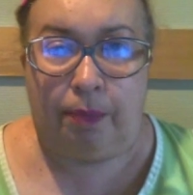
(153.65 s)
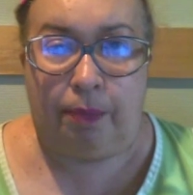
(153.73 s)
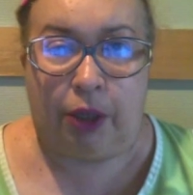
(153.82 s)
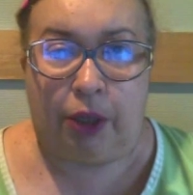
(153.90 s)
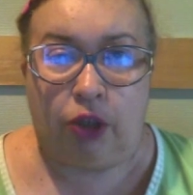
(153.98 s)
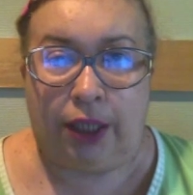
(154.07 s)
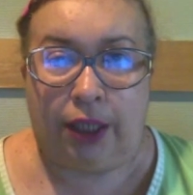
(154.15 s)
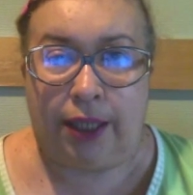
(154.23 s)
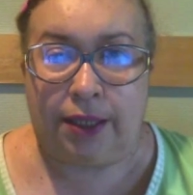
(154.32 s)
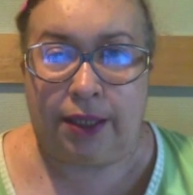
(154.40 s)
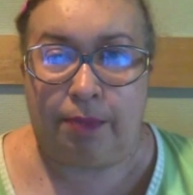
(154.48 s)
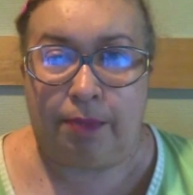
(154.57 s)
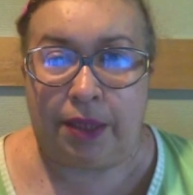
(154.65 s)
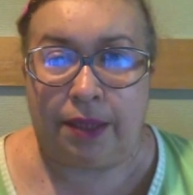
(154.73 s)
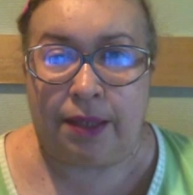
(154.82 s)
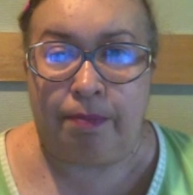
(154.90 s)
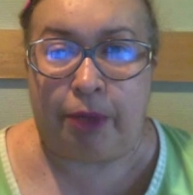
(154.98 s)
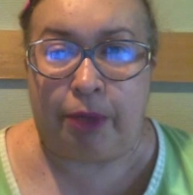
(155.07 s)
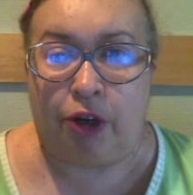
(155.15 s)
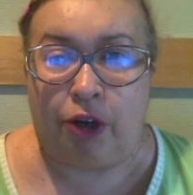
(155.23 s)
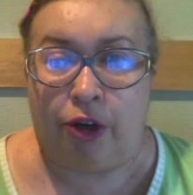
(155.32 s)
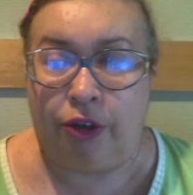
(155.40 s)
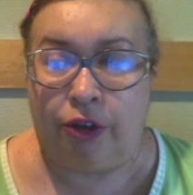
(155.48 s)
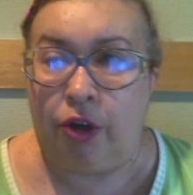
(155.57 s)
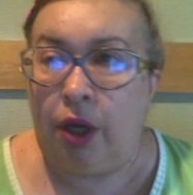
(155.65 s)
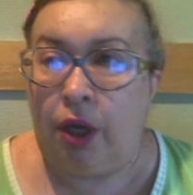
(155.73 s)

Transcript: perdo la testa per Sempronio,